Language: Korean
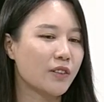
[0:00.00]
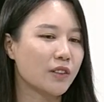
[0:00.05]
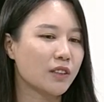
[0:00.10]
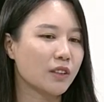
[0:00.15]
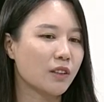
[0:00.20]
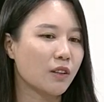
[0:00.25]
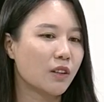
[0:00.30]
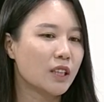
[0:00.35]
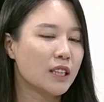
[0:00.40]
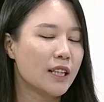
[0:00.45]

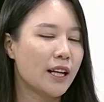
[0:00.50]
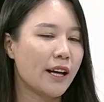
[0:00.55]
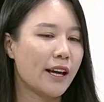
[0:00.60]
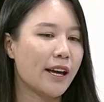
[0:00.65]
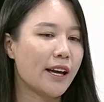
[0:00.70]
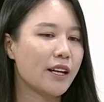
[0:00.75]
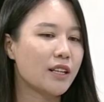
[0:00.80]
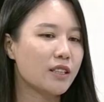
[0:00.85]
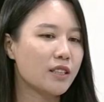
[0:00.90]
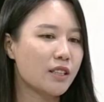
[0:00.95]
그래서
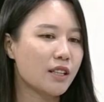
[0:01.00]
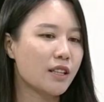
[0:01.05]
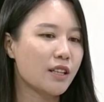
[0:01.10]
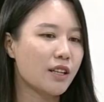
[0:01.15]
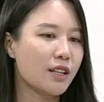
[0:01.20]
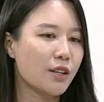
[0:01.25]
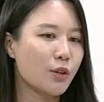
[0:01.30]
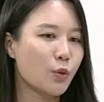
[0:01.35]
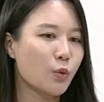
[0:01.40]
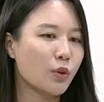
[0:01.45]

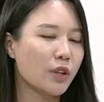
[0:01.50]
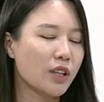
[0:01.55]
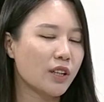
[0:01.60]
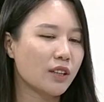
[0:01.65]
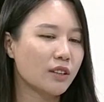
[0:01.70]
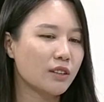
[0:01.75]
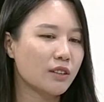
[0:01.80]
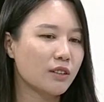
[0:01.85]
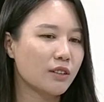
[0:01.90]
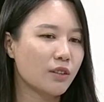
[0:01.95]
액체 용기
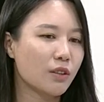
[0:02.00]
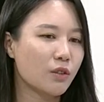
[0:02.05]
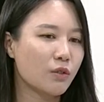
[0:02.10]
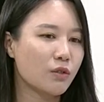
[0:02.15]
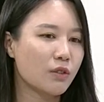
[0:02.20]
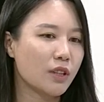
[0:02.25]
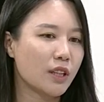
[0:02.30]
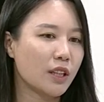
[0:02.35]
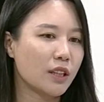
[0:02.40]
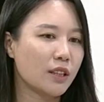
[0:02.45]
같은
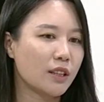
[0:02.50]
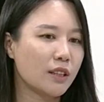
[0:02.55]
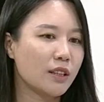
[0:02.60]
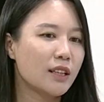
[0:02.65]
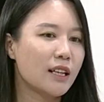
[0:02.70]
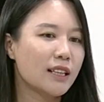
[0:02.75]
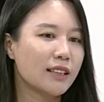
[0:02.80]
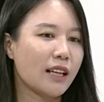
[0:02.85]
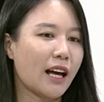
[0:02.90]
경우에는